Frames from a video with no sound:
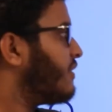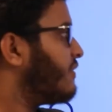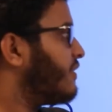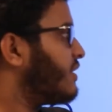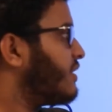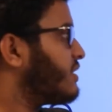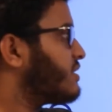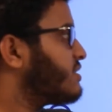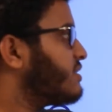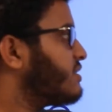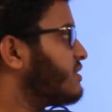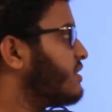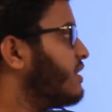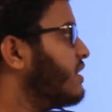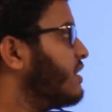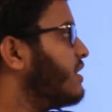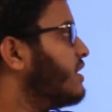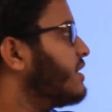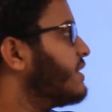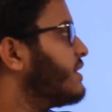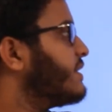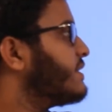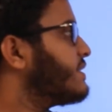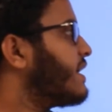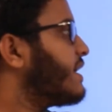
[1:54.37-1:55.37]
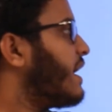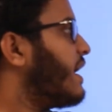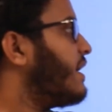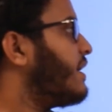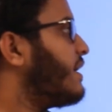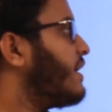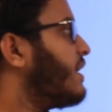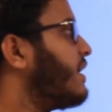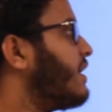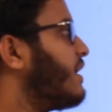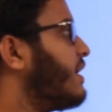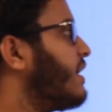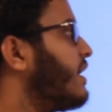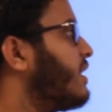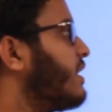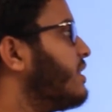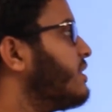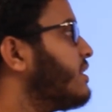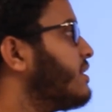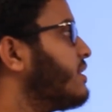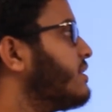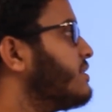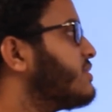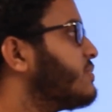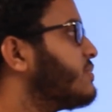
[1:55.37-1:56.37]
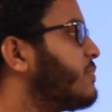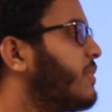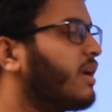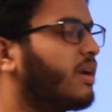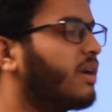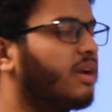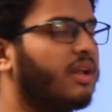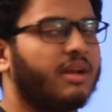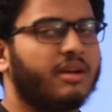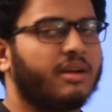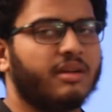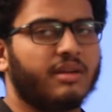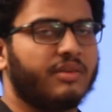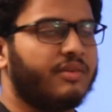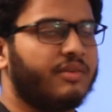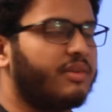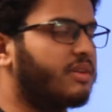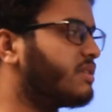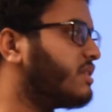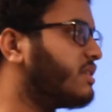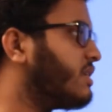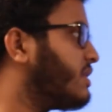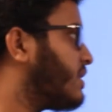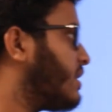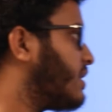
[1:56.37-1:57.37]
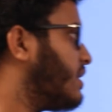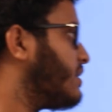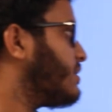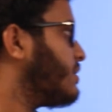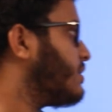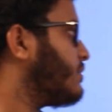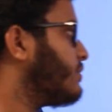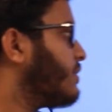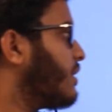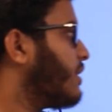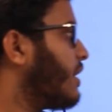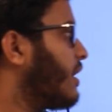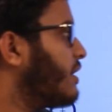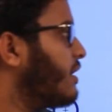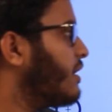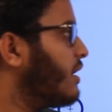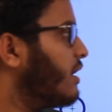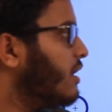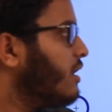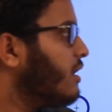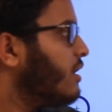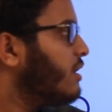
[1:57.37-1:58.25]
ఫస్ట్ది శానిటరీ హెల్త్ ఇన్స్పెక్టర్ ఇరవై సీట్లు అయితే ఉన్నాయి